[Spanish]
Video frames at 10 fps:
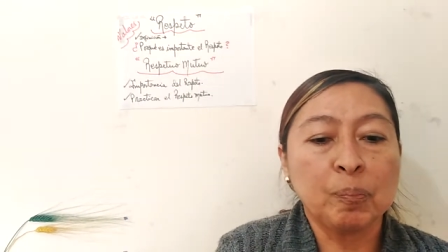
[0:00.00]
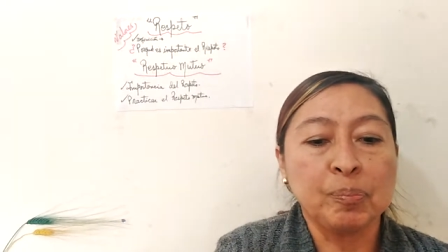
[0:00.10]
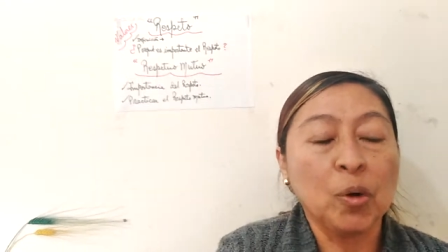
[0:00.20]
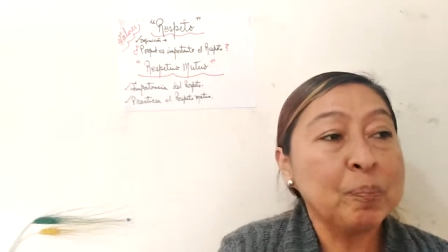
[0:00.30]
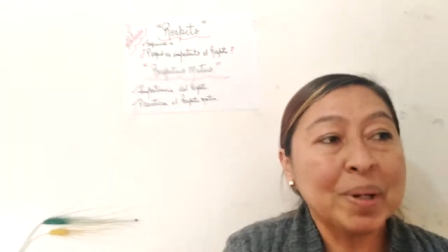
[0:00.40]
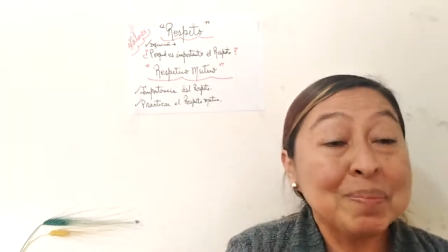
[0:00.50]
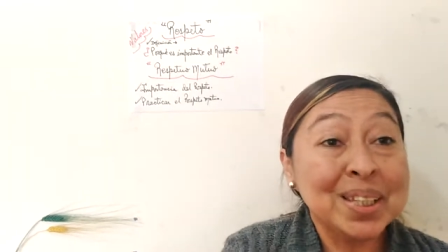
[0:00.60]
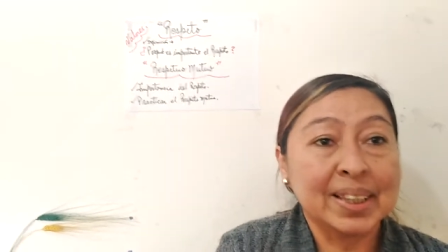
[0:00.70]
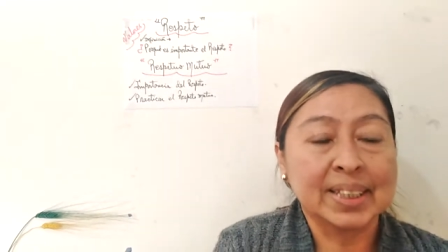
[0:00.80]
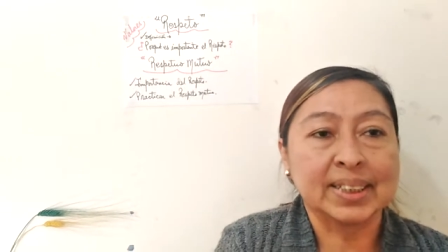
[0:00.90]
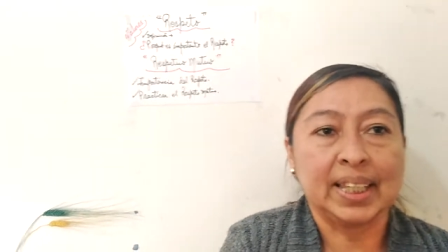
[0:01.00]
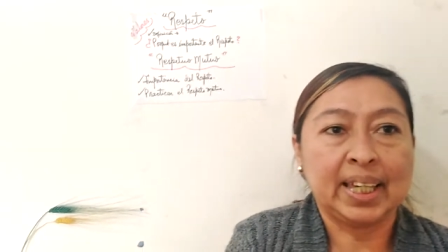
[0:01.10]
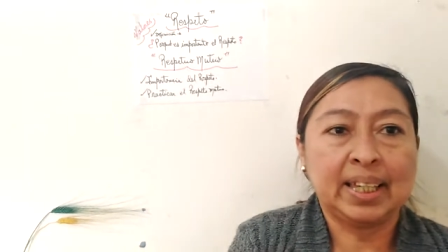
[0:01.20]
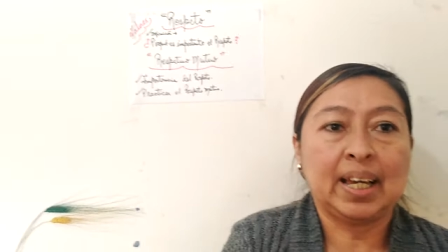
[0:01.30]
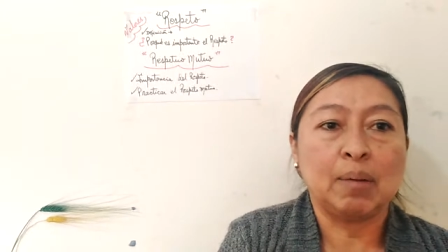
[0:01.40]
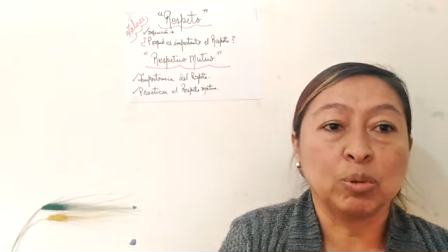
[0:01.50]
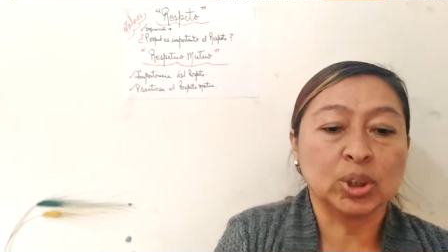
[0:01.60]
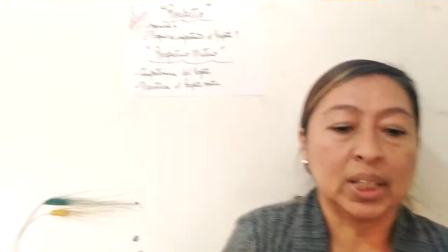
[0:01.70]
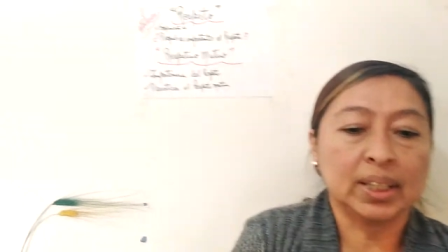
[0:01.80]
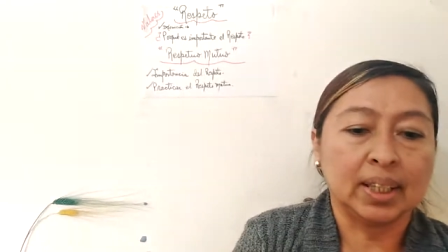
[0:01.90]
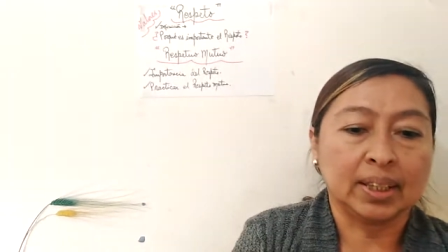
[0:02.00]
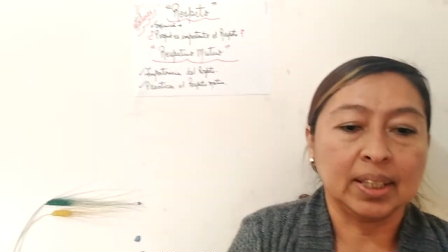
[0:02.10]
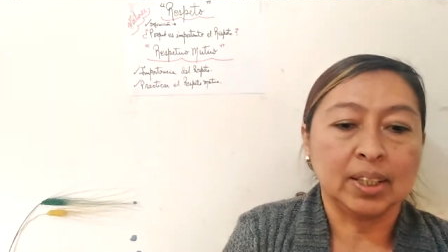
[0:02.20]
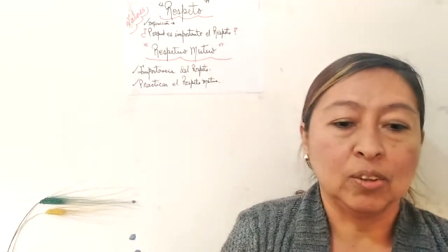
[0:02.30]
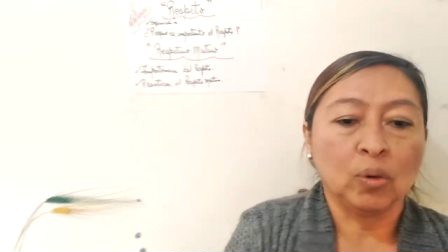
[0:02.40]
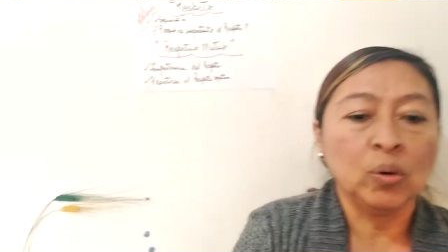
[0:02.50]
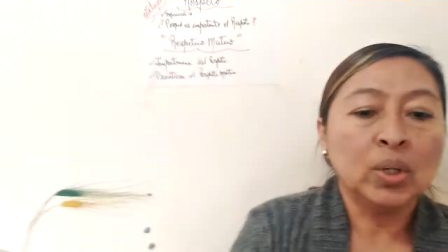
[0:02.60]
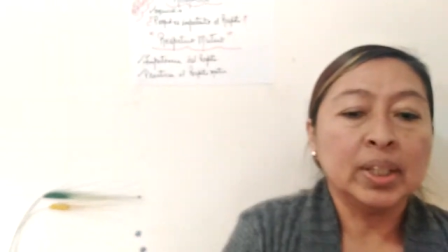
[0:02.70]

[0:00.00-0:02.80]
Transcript: no permitas que abusen de ti, ¿no?